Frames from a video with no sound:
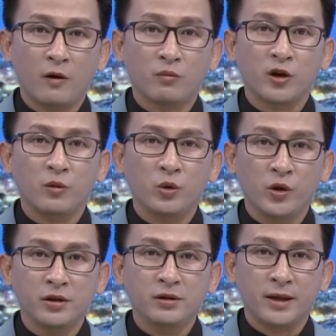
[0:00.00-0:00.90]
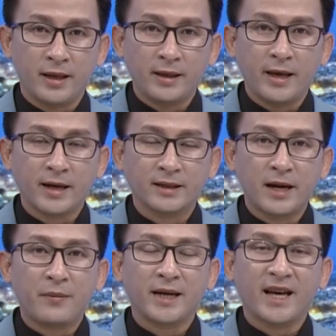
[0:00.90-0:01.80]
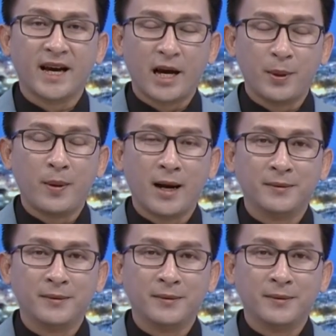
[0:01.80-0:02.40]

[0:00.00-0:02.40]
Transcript: phòng chống đuối nước tỉnh Kiên Giang năm hai nghìn không trăm hai mươi ba.